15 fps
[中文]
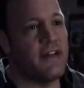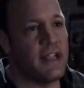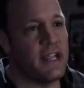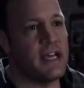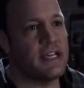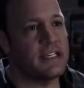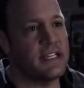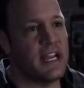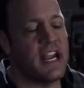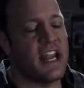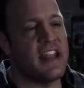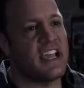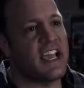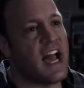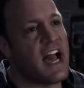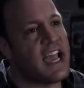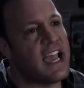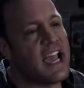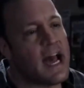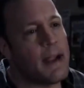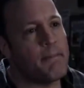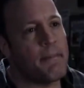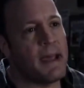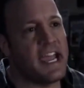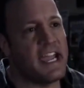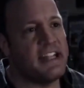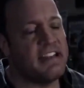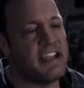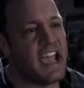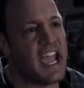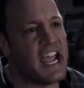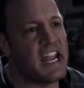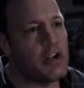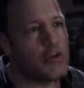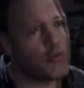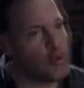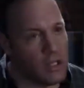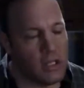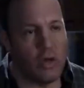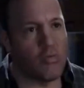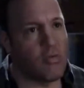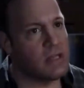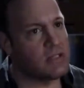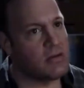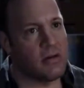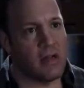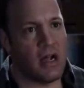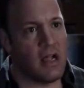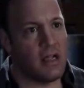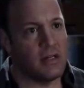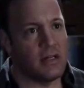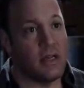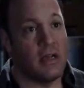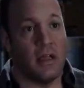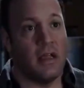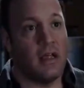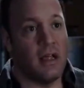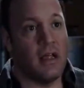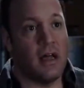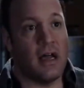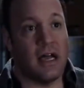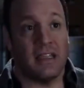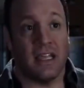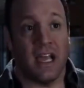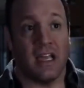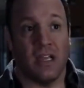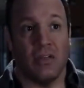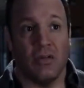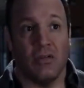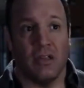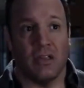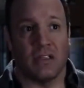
Nico 不情愿地同意了，并告诉他本周将要进行一场战